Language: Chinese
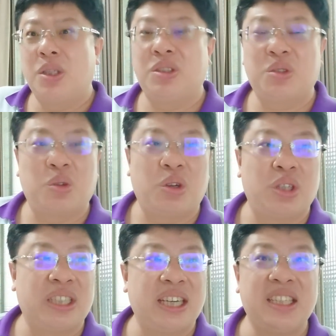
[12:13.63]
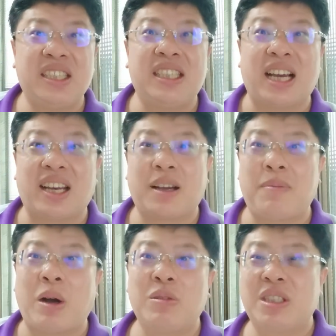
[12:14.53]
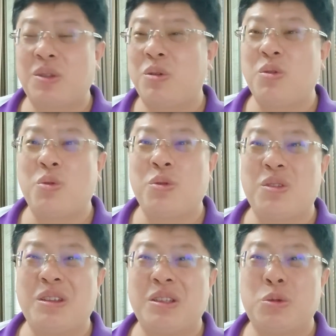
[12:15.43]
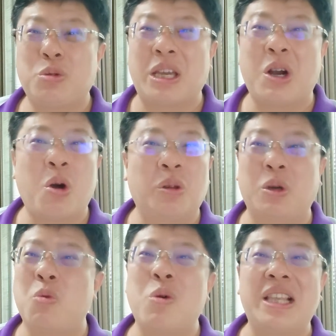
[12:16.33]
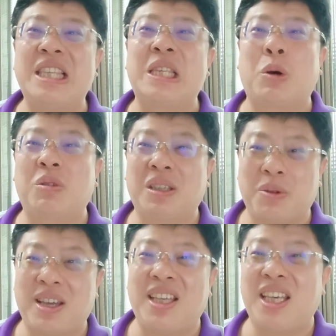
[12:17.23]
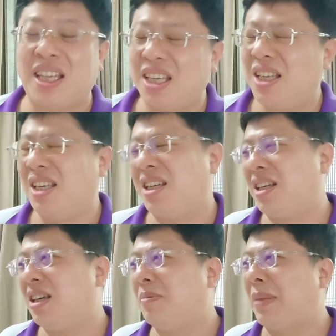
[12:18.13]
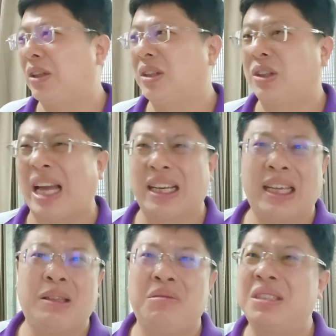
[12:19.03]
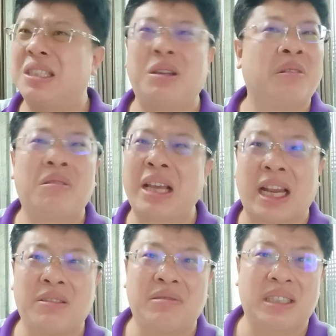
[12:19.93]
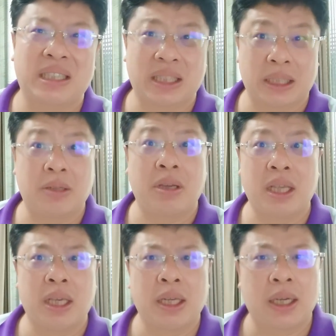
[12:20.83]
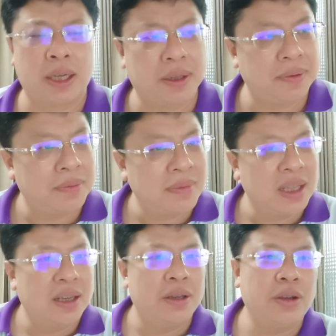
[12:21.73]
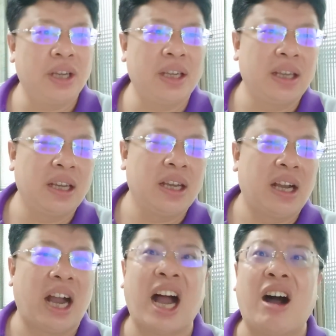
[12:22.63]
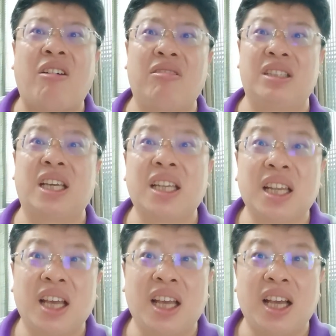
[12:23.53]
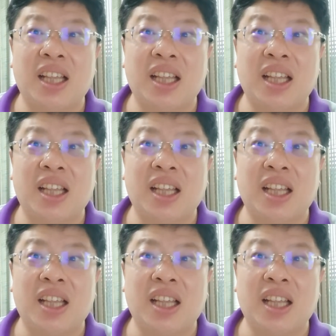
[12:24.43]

就是我前一集讲那个毛泽东。最后的温柔的原因啊，要把党内同志通通给他弄死的原因啊，因为好人，